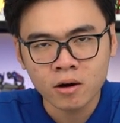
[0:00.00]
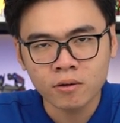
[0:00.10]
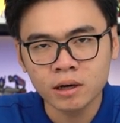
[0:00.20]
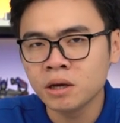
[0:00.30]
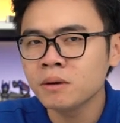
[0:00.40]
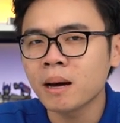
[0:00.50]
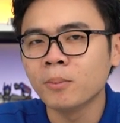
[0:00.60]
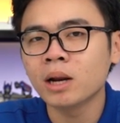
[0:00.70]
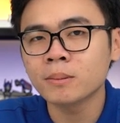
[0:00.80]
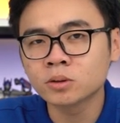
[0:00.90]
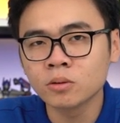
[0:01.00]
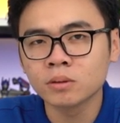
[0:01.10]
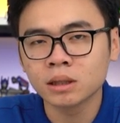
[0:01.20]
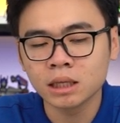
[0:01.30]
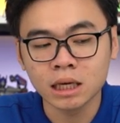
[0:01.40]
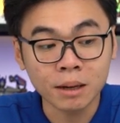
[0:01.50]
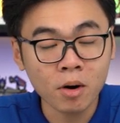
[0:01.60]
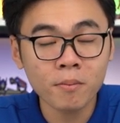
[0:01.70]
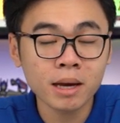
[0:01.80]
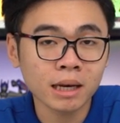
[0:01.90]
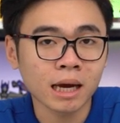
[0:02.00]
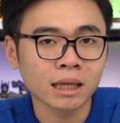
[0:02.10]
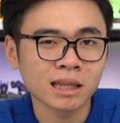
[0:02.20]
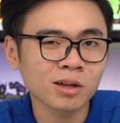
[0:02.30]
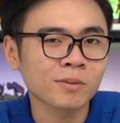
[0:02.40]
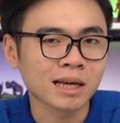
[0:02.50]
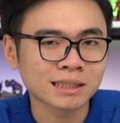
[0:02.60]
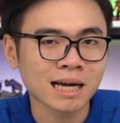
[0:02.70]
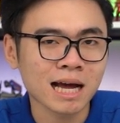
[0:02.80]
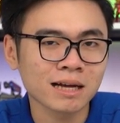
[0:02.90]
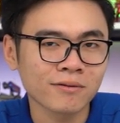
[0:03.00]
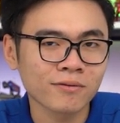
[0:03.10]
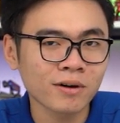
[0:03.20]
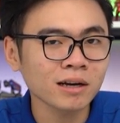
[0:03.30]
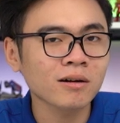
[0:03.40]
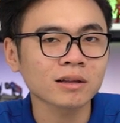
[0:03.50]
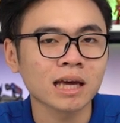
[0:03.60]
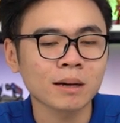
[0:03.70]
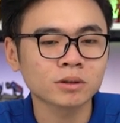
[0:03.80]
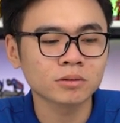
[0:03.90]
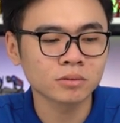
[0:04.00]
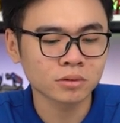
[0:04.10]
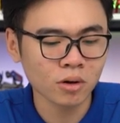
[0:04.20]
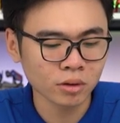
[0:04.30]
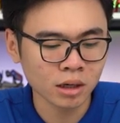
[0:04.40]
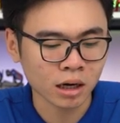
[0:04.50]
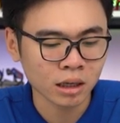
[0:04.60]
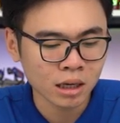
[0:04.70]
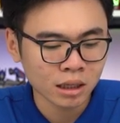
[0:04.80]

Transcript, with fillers: Còn nếu như bạn muốn ép sung thì cái mẫu bên này theo như mình đánh giá vẫn có thể ép sung tốt được.